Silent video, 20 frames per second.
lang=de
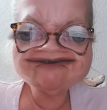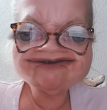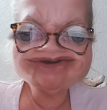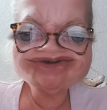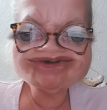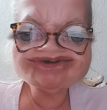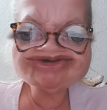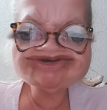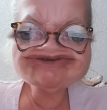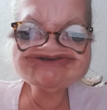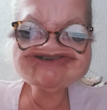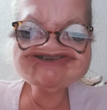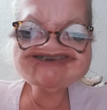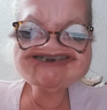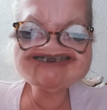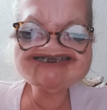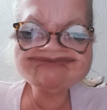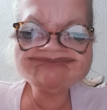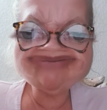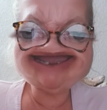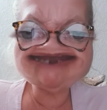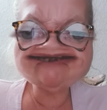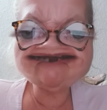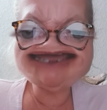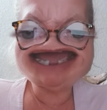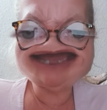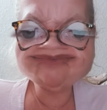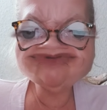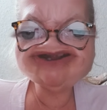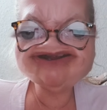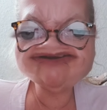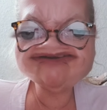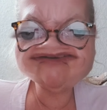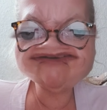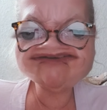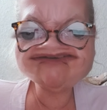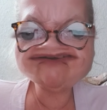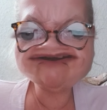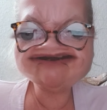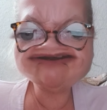und äh, mein Name
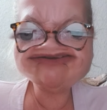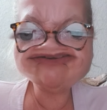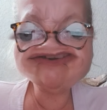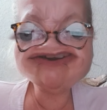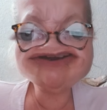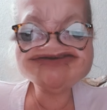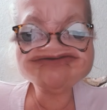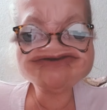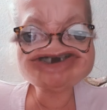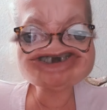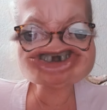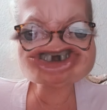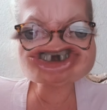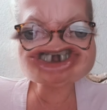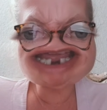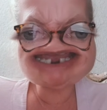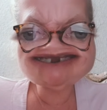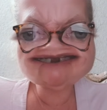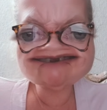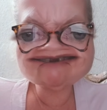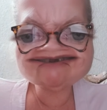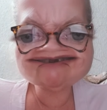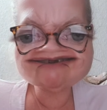ist Siegfried Schneck